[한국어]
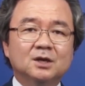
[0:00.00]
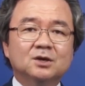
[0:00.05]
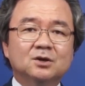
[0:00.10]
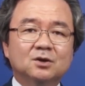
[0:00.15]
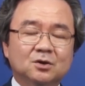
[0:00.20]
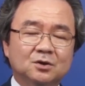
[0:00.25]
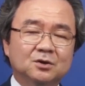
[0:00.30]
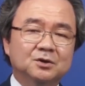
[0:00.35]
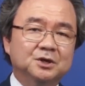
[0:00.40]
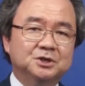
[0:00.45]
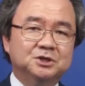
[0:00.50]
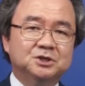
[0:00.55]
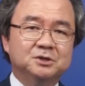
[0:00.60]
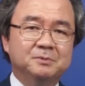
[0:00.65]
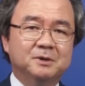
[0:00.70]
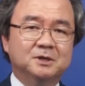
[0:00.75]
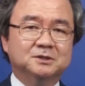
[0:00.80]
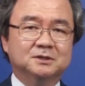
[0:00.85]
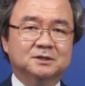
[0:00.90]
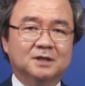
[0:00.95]
그러니
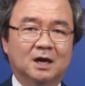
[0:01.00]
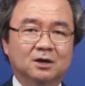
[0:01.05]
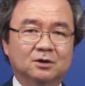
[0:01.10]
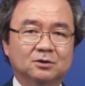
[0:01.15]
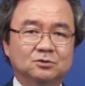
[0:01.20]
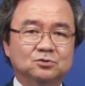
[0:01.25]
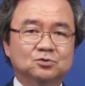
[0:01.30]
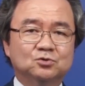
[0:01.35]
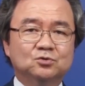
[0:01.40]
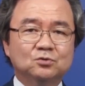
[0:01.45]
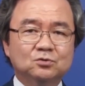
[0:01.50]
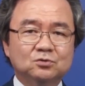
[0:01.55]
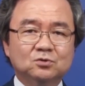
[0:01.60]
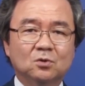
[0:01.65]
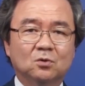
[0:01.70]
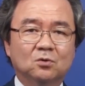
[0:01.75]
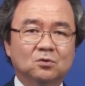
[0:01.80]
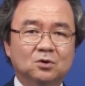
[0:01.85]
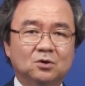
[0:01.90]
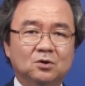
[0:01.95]
집에서 담근
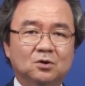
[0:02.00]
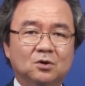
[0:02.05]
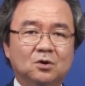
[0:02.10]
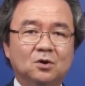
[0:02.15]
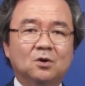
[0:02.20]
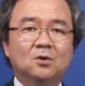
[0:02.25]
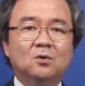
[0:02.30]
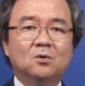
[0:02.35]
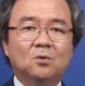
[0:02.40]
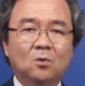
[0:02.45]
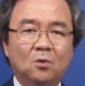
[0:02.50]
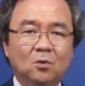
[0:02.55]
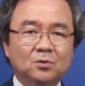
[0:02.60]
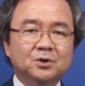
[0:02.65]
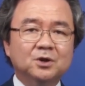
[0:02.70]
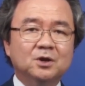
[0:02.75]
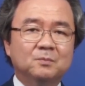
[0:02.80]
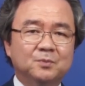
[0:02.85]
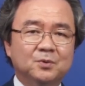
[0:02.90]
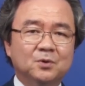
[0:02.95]
술독을
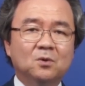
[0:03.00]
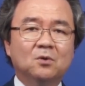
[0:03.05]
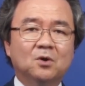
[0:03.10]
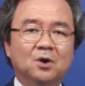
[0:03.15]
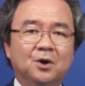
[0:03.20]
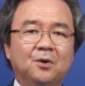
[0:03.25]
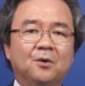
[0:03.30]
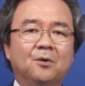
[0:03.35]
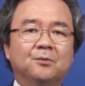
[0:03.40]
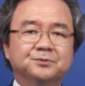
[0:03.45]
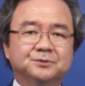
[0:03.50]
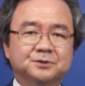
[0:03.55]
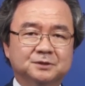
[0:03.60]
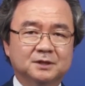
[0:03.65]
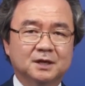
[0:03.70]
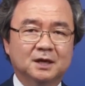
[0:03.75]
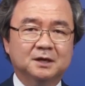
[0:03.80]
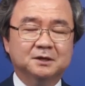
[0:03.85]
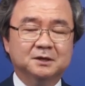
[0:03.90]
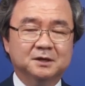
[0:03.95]
옮길 필요가
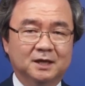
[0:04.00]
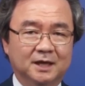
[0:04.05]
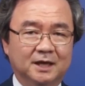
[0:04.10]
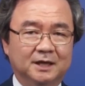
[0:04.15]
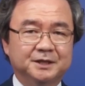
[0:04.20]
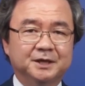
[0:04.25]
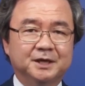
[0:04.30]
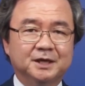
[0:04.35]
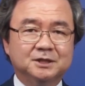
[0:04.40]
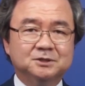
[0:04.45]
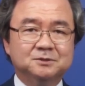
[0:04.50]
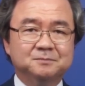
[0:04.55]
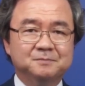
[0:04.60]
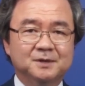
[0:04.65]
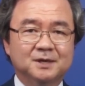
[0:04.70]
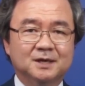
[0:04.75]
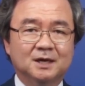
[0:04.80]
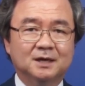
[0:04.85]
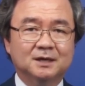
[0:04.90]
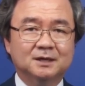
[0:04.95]
없었다는 것
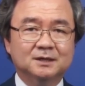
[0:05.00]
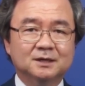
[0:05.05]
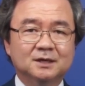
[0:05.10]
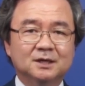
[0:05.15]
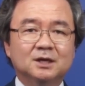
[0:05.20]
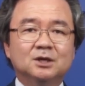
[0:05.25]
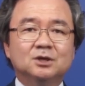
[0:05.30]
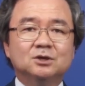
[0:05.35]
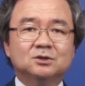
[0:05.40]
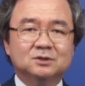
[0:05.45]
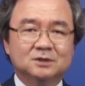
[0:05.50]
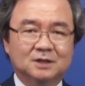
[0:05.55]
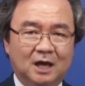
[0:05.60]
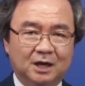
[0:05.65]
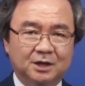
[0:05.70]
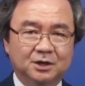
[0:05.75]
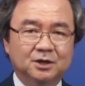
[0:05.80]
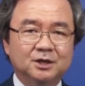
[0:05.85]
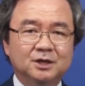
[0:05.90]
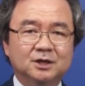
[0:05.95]
아니겠습니까?
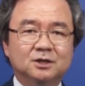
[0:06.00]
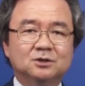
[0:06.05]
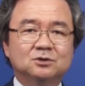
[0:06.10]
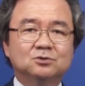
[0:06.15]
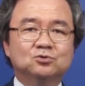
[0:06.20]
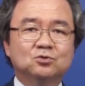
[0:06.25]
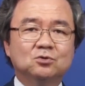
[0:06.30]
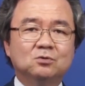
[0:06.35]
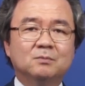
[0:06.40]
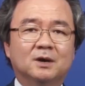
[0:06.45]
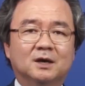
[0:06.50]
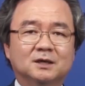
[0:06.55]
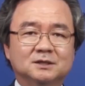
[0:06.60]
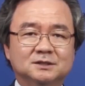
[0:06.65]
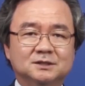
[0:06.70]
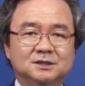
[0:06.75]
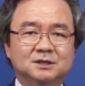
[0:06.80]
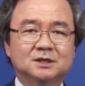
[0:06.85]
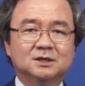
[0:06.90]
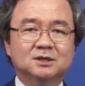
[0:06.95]
당연히 술
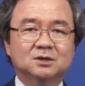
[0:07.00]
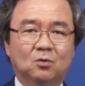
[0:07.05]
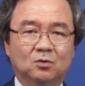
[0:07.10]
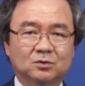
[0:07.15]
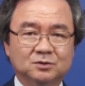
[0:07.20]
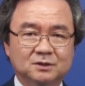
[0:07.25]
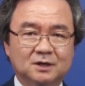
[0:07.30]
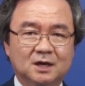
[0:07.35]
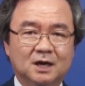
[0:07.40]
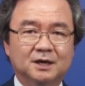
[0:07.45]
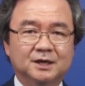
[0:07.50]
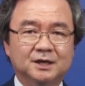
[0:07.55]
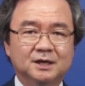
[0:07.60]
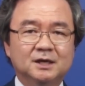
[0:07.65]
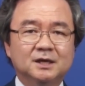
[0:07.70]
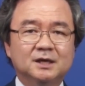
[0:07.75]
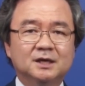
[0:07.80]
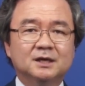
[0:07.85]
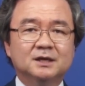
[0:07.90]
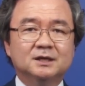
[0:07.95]
맛이
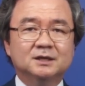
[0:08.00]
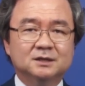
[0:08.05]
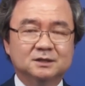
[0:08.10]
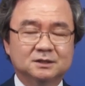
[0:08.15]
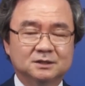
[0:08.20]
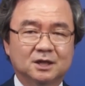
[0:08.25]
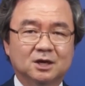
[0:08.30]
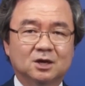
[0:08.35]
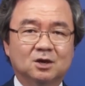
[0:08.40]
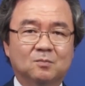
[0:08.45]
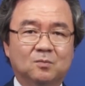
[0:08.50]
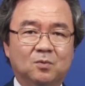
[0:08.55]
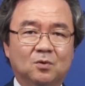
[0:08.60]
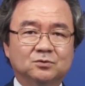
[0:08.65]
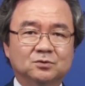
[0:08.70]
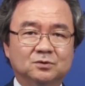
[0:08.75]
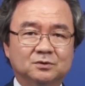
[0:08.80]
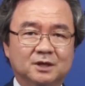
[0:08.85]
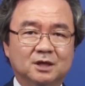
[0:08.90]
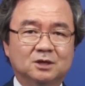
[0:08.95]
고스란히 그대로
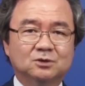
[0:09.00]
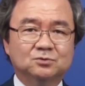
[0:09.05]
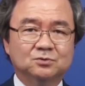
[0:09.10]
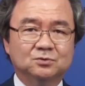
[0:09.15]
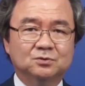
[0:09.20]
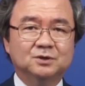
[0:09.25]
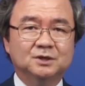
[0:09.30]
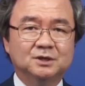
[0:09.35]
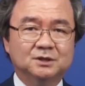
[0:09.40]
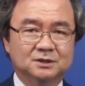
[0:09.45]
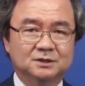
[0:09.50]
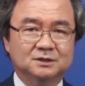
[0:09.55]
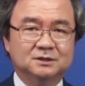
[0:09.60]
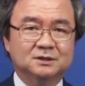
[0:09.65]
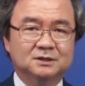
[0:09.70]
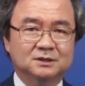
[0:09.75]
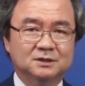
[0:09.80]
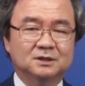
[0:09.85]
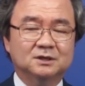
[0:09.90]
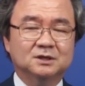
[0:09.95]
보존될 수
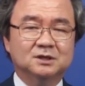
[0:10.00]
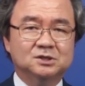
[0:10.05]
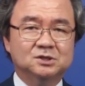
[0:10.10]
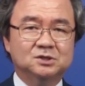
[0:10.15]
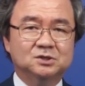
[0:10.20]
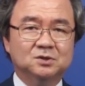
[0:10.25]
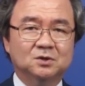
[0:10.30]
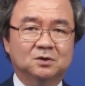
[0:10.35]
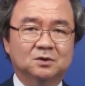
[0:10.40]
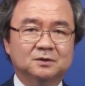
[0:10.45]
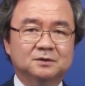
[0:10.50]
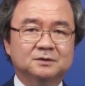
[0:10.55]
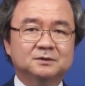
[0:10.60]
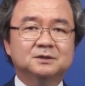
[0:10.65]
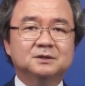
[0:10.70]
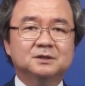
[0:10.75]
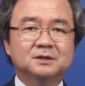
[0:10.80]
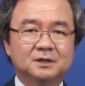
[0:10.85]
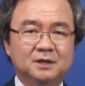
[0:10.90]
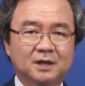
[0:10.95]
있었던 것이죠.
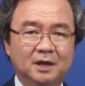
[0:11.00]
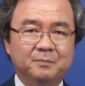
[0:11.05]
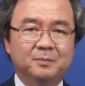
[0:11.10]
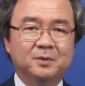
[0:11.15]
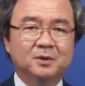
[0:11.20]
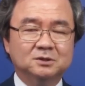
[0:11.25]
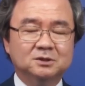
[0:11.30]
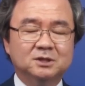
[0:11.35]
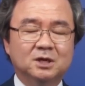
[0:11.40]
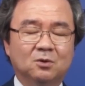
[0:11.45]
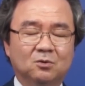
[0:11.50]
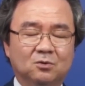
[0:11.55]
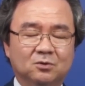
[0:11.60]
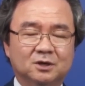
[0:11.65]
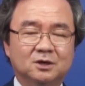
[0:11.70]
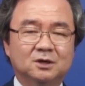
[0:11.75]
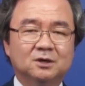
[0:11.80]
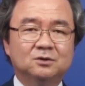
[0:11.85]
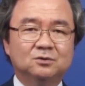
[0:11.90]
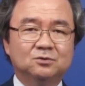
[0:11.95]
태평
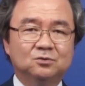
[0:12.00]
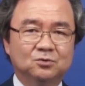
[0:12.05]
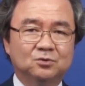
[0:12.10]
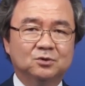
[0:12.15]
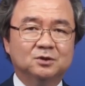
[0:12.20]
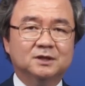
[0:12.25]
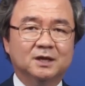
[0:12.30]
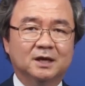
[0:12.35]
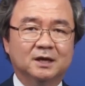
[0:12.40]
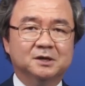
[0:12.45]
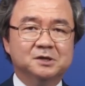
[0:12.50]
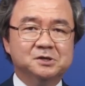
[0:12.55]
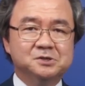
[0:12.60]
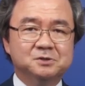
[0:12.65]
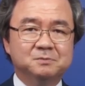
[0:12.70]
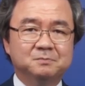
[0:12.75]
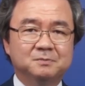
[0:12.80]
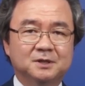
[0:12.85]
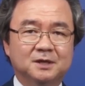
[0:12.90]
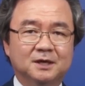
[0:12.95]
세월을 누렸다는
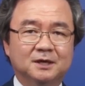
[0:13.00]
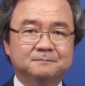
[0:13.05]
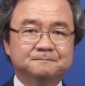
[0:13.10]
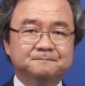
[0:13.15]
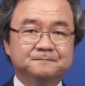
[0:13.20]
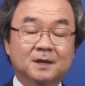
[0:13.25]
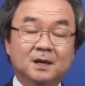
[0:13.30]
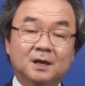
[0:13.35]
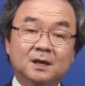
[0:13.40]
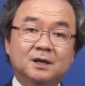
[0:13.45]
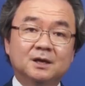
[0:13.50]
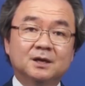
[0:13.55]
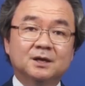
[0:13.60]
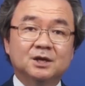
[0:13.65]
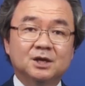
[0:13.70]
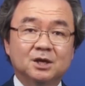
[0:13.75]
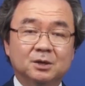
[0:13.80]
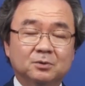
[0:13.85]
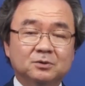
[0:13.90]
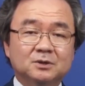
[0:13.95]
것입니다.
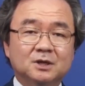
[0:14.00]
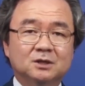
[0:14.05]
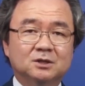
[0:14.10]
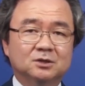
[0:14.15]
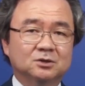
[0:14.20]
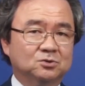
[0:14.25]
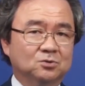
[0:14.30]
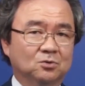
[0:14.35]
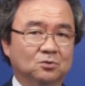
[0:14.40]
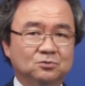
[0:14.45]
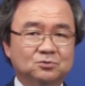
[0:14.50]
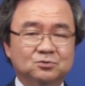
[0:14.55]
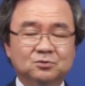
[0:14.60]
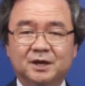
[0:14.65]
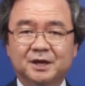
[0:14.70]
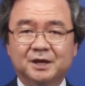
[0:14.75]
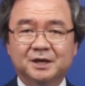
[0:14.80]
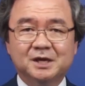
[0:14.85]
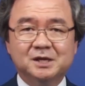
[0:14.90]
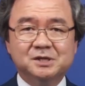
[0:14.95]
이보다 더 좋을
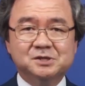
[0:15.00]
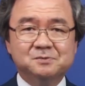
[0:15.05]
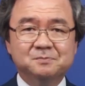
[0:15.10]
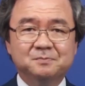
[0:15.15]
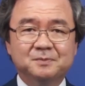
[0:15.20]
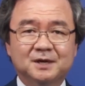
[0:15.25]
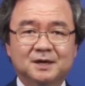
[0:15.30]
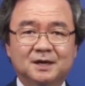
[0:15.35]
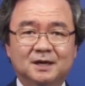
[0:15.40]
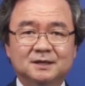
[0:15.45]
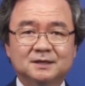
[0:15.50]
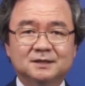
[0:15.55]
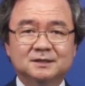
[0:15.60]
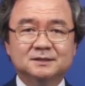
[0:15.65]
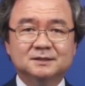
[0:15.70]
수가 있겠습니까?